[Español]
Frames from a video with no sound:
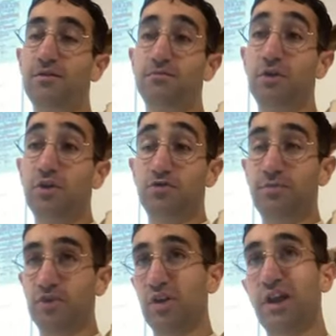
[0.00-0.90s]
bueno, es un
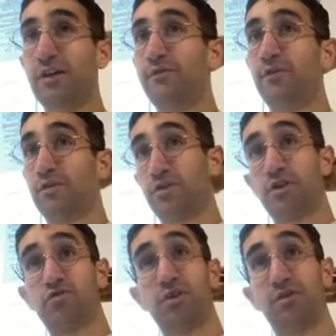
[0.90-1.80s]
personaje del folclore
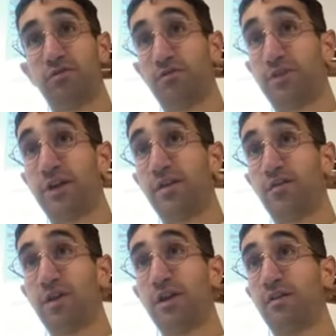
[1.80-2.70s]
suizo
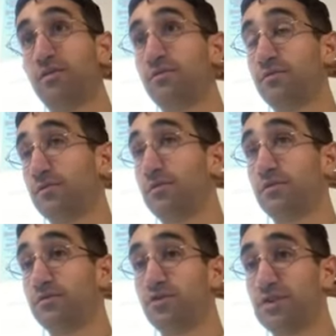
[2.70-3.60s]
tradicional, no,
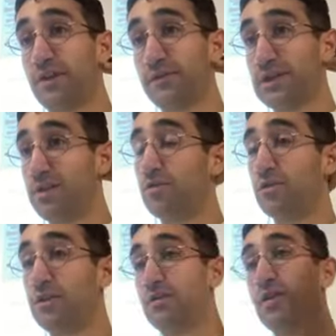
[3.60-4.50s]
no sé si habéis leído
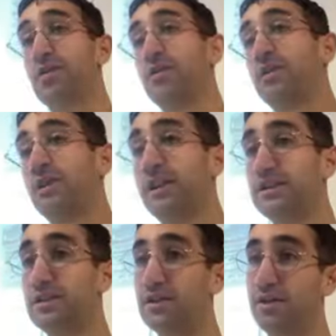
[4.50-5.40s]
el, de
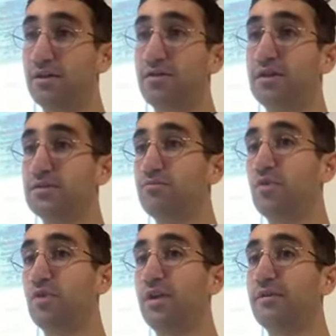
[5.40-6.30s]
Schiller, que es un
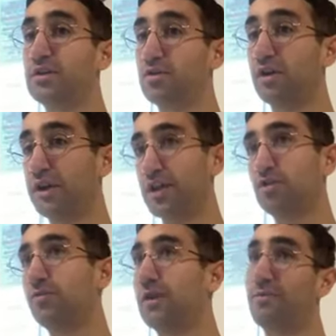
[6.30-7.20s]
poco la versión que ella
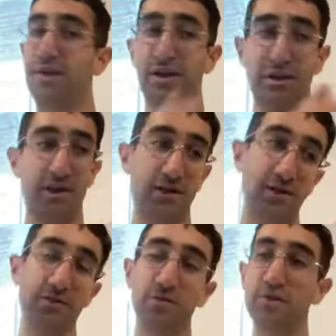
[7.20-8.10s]
toma para crear el
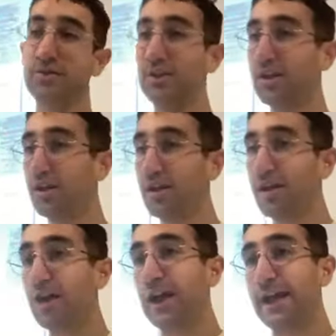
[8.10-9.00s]
libro este.
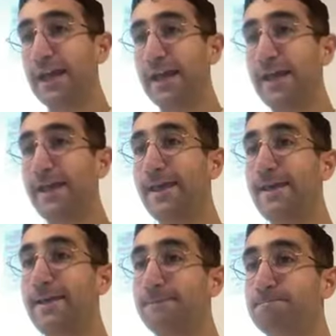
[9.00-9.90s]

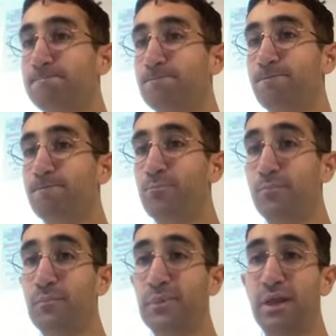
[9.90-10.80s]

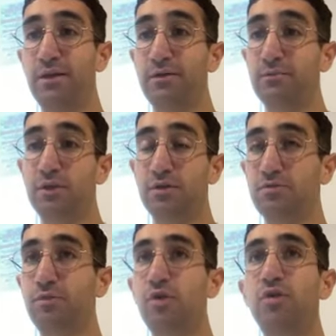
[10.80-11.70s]
Y mm, bueno, es
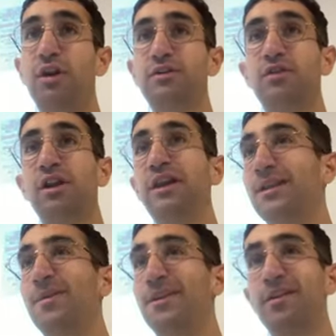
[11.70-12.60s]
un poco la historia de la
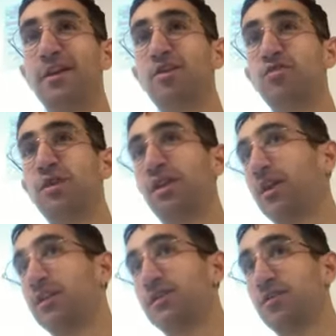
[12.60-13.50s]
independencia de Suiza
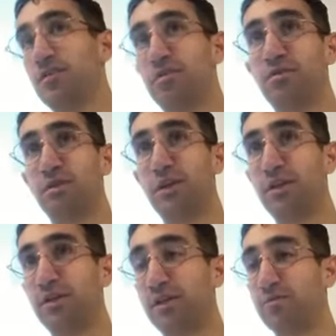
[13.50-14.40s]
en el siglo
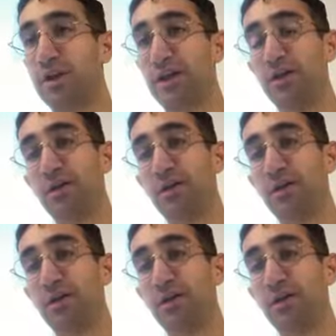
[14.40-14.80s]
XV por ahí.